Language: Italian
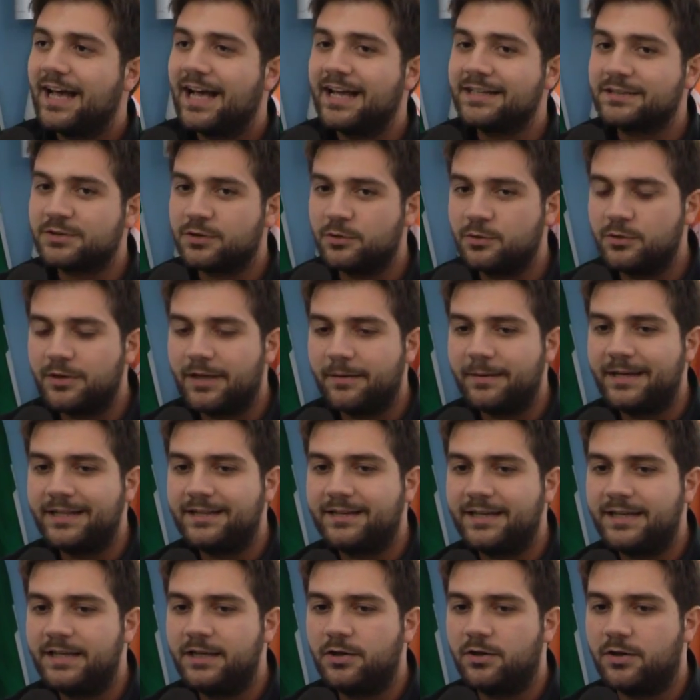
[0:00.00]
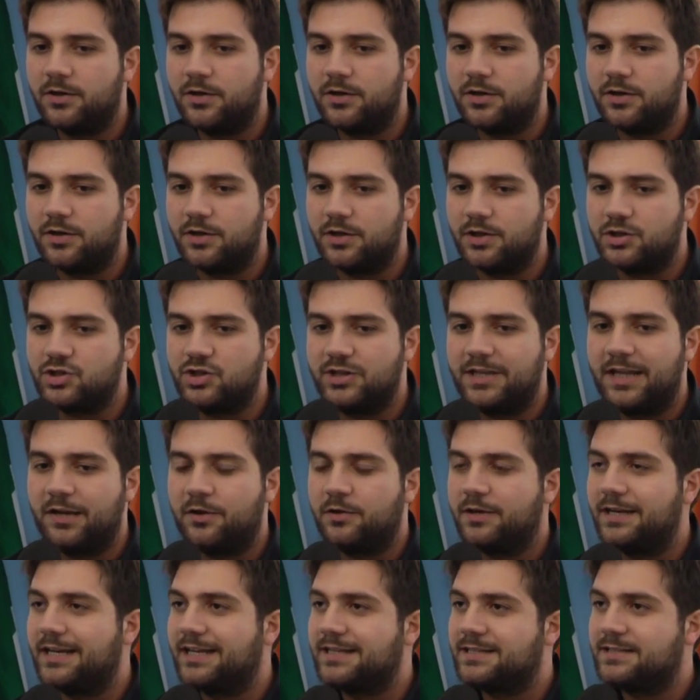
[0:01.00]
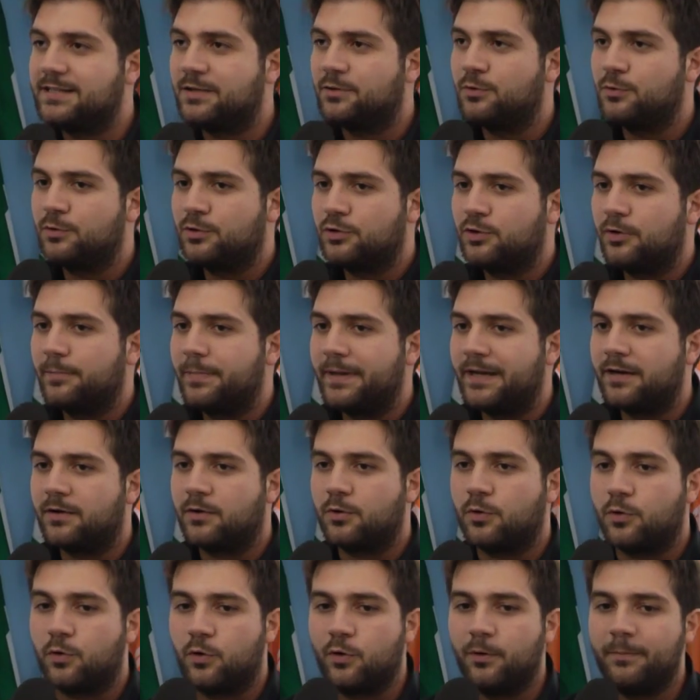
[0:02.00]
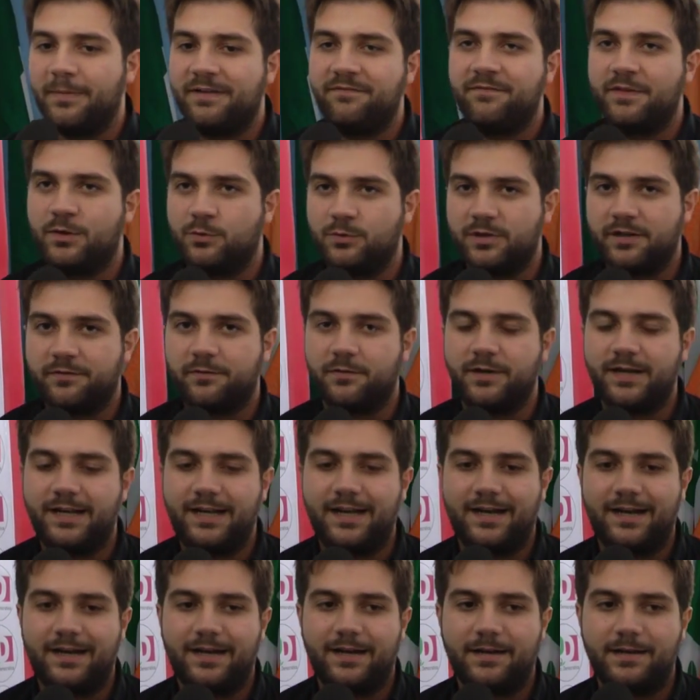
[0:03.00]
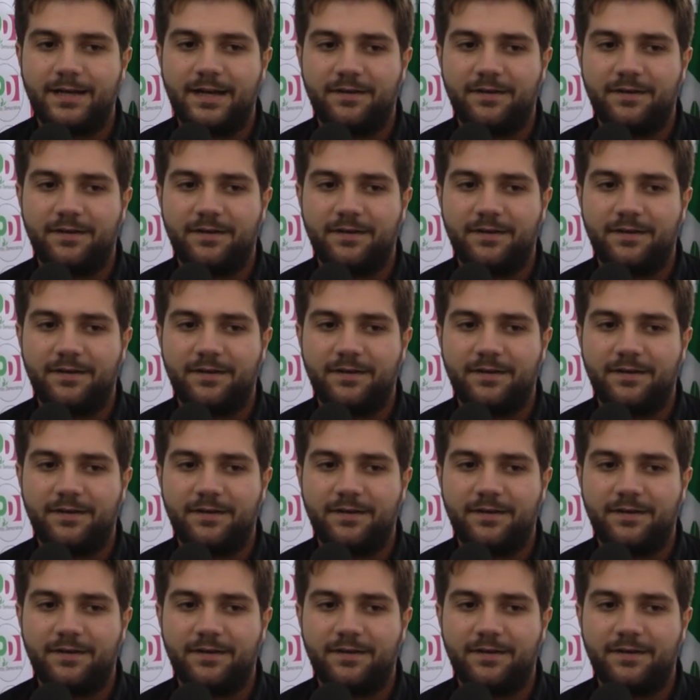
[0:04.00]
Assolutamente, io eh, ci tengo innanzitutto per come è venuta fuori la,